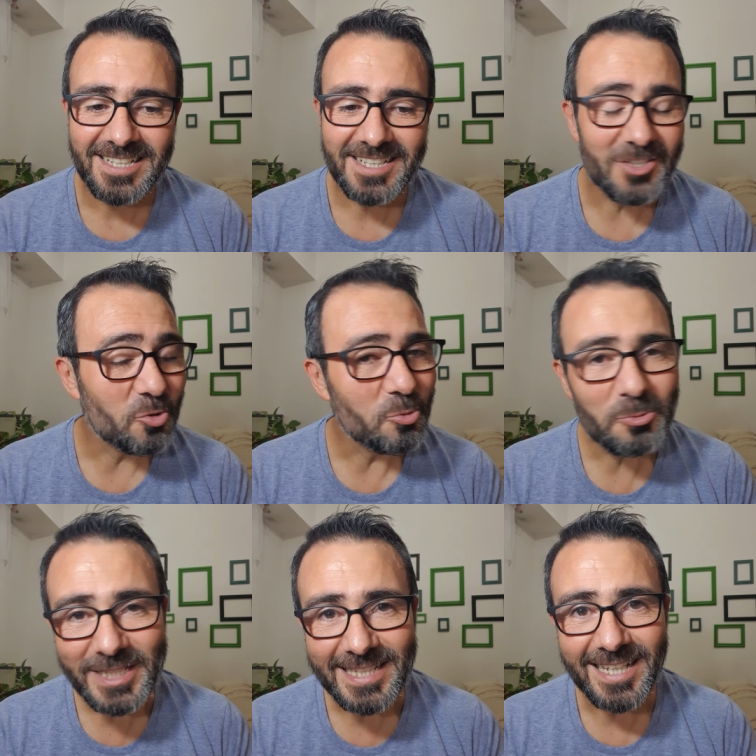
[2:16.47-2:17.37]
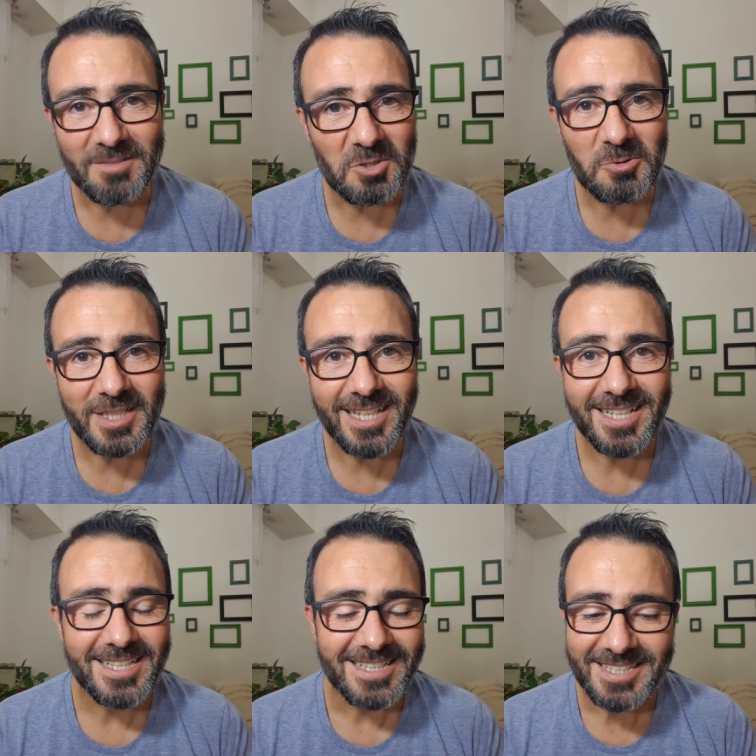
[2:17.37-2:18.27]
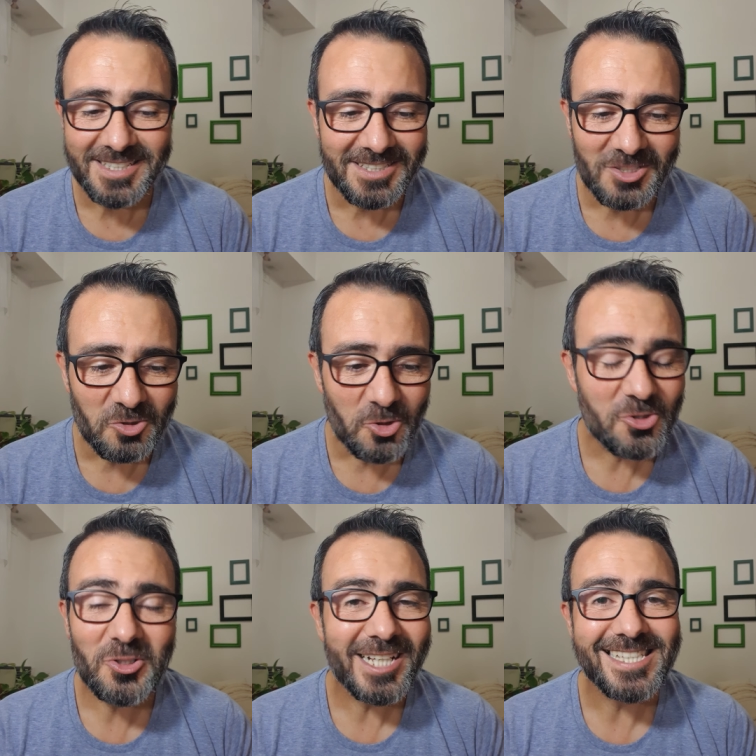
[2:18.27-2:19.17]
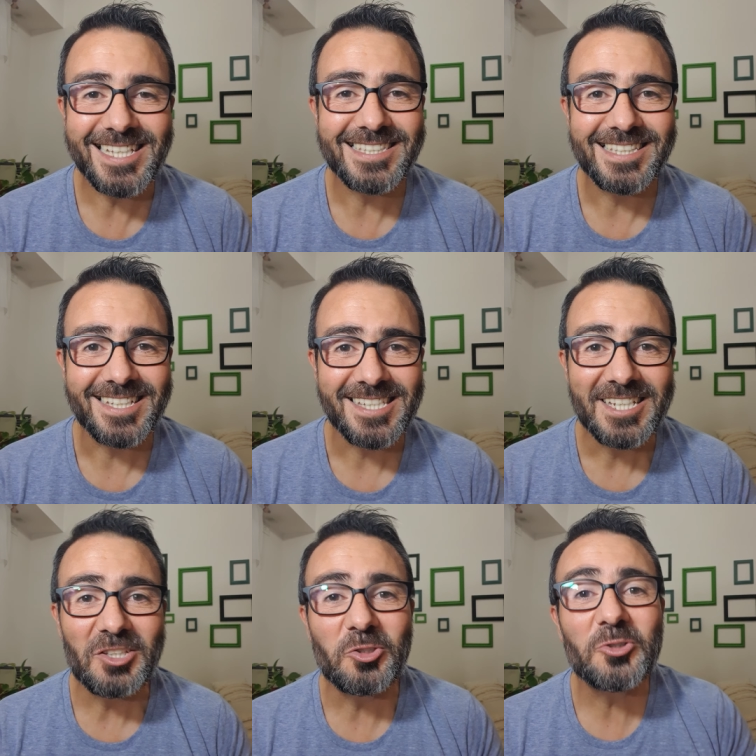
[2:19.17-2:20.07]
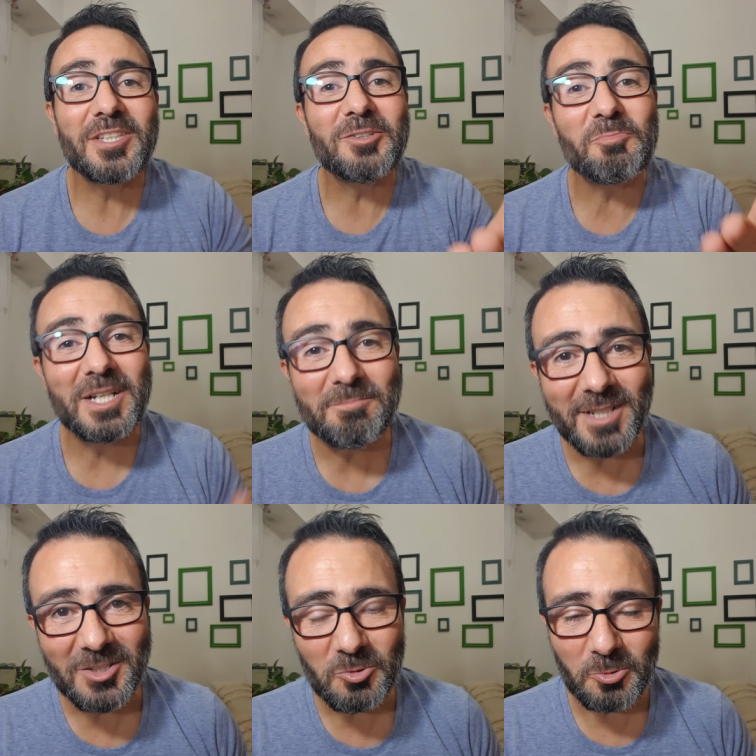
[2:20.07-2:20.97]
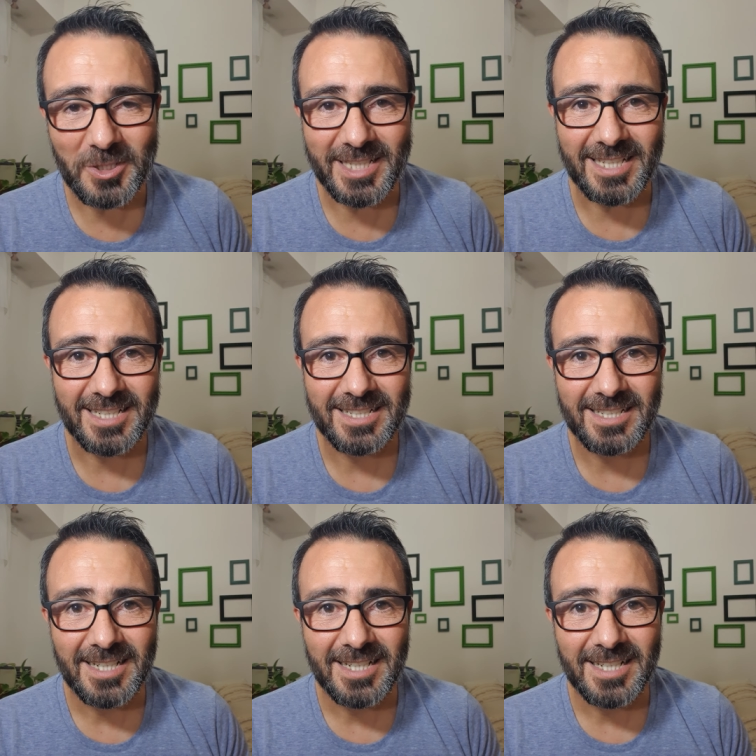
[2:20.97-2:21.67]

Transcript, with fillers: que tu vida y mi vida no son accidentes. Dios tiene un plan para tu vida.